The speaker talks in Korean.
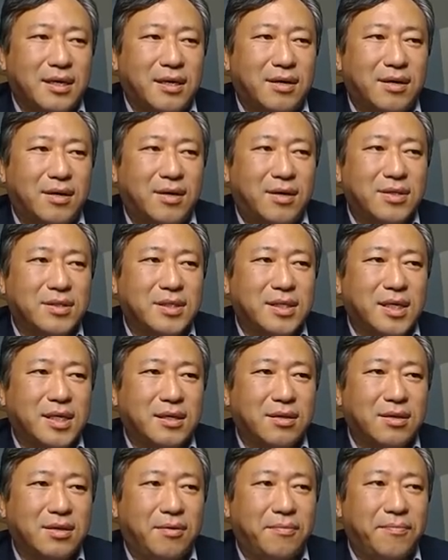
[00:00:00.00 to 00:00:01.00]
어,
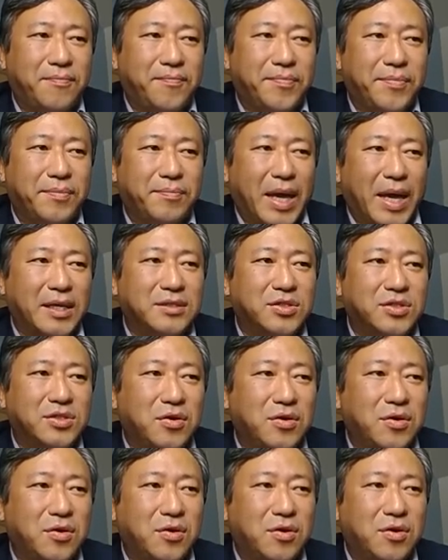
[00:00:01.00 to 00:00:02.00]
스타트업
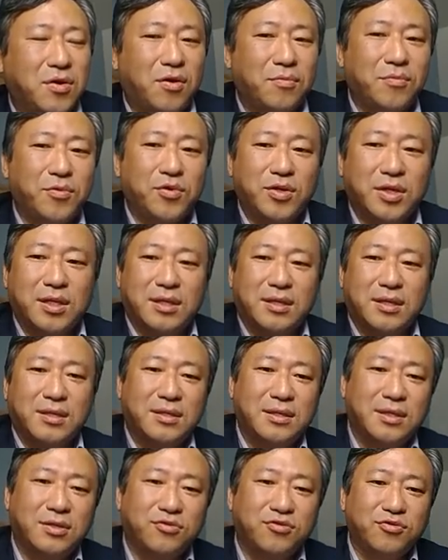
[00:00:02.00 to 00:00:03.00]
벤처
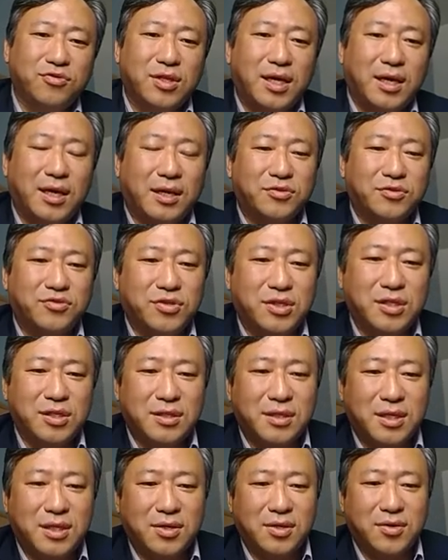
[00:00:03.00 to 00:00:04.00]
커뮤니티를 이루는데 아주
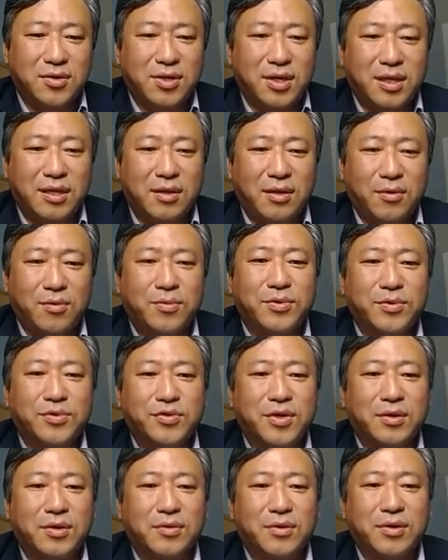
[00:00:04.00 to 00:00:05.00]
큰 기여를 했다고 볼
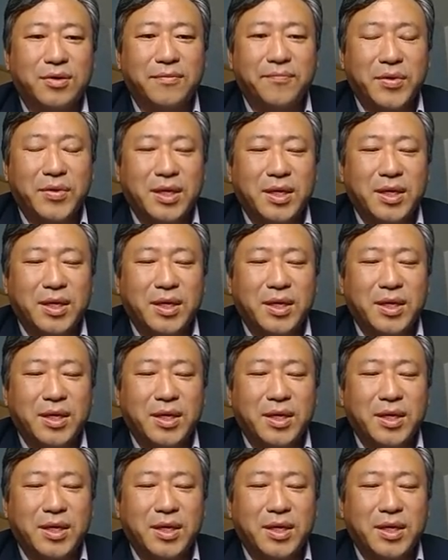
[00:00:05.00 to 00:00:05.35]
수가 있고요.